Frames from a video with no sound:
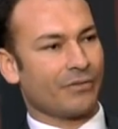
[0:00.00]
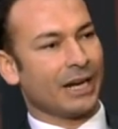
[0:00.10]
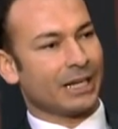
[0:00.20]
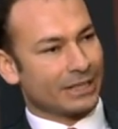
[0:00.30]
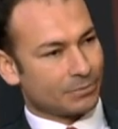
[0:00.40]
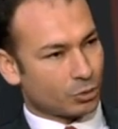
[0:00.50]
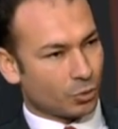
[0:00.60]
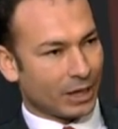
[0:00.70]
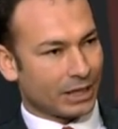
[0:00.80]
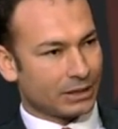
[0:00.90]
على الناس
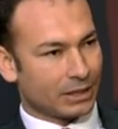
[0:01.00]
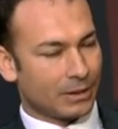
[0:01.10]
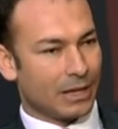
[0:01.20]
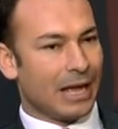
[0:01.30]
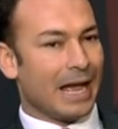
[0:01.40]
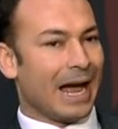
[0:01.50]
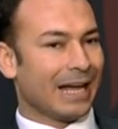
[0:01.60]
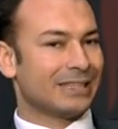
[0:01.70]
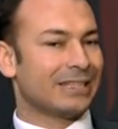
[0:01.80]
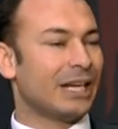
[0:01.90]
بسهوله جدا مم.
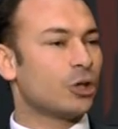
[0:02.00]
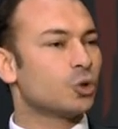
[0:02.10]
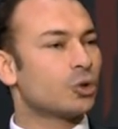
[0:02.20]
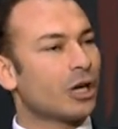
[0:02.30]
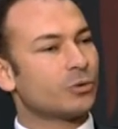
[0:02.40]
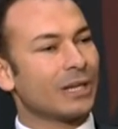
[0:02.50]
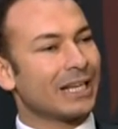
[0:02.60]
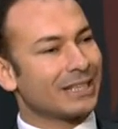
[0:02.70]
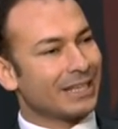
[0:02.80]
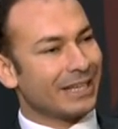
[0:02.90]
حد تاني قدراته
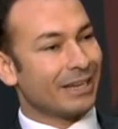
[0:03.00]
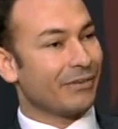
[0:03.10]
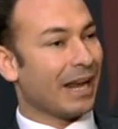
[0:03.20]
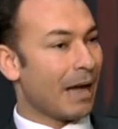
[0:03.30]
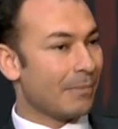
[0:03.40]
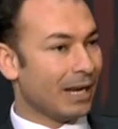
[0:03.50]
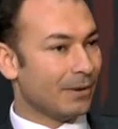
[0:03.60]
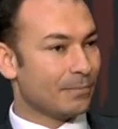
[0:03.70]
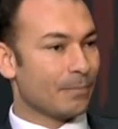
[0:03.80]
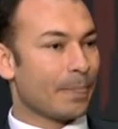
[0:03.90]
الجسديه في العمل
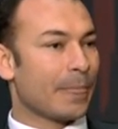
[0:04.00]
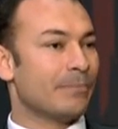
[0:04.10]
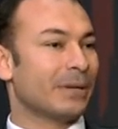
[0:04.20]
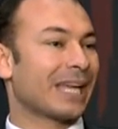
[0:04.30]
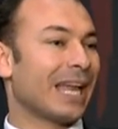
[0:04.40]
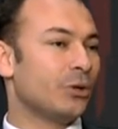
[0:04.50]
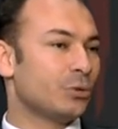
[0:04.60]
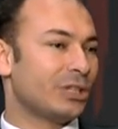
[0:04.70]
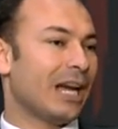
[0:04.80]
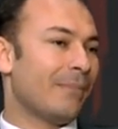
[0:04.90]
ما
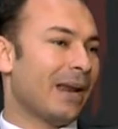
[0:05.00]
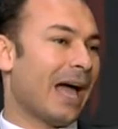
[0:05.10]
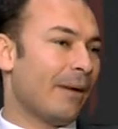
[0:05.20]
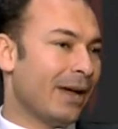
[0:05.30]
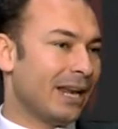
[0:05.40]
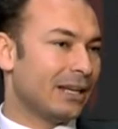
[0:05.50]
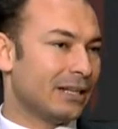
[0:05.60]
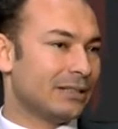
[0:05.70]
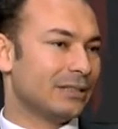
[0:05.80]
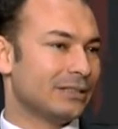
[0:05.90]
تخليهوش يعمل اعمال
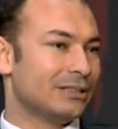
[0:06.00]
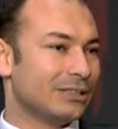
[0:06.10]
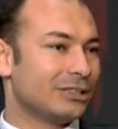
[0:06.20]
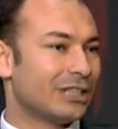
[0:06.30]
آه، شقة.